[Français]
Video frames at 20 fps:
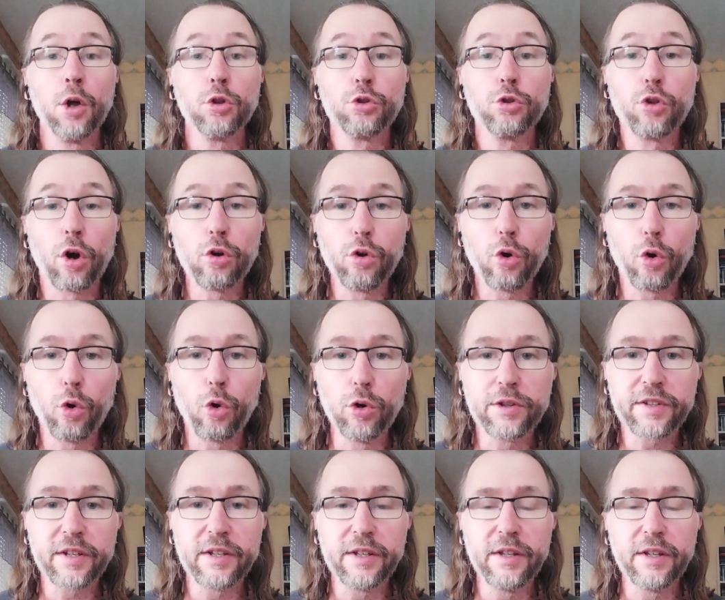Dans le
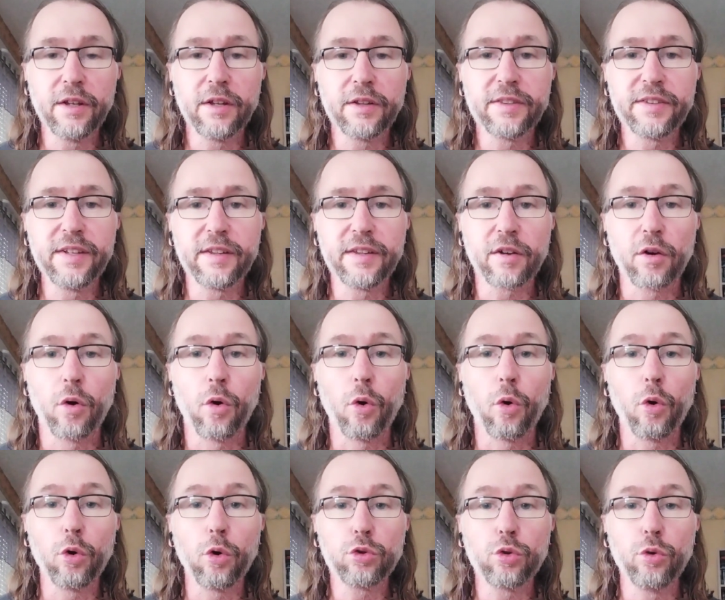rôle titre,
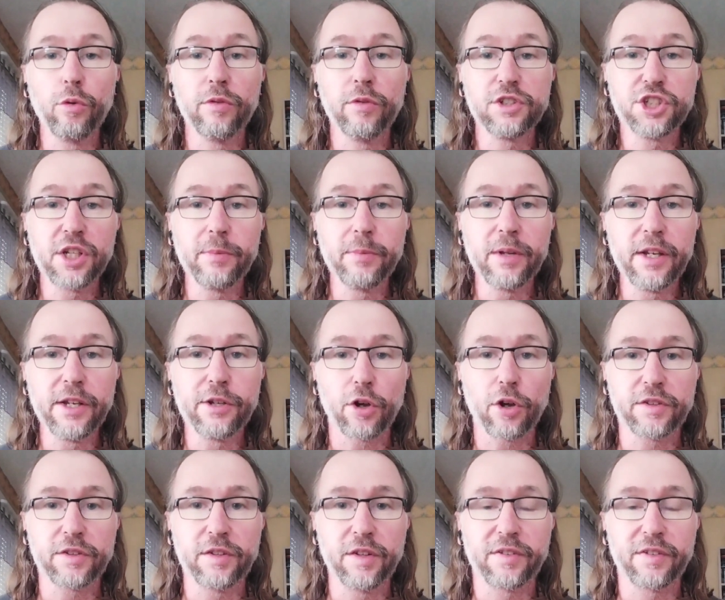on retrouve Jamie Lee
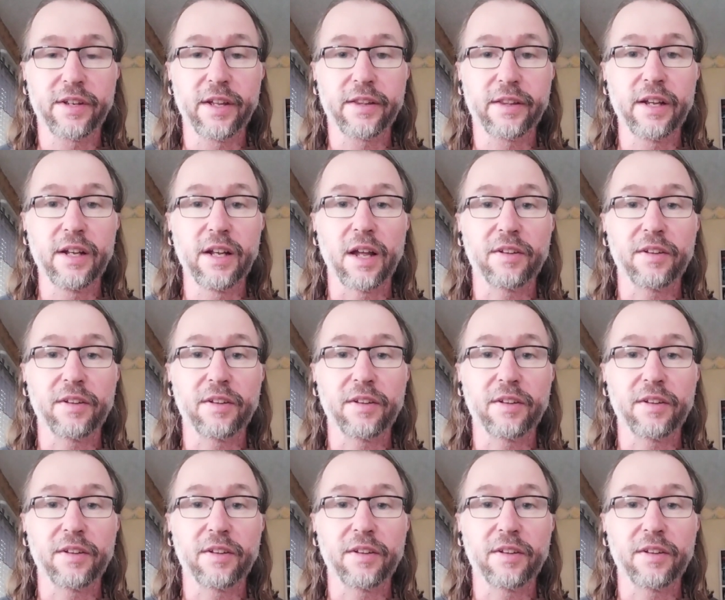Curtis qui était la